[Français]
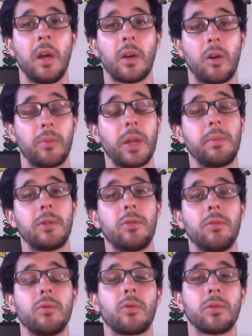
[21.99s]
Comme
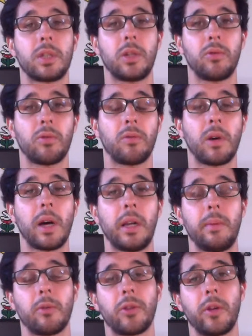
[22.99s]
d'habitude, nous continuerons à
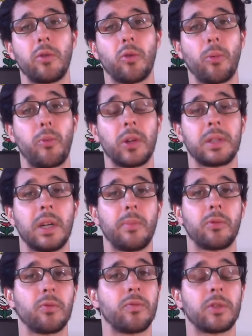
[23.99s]
alimenter le groupe
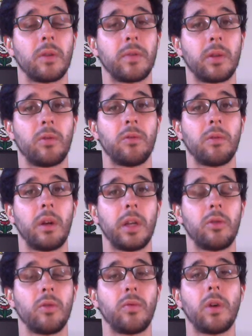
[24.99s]
WhatsApp où nous vous enverrons
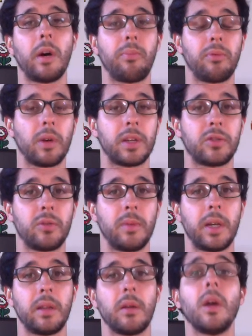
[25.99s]
les devoirs pour la
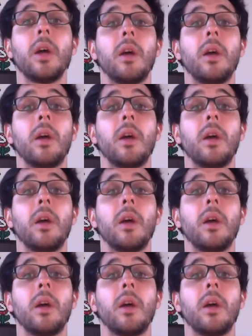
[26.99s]
semaine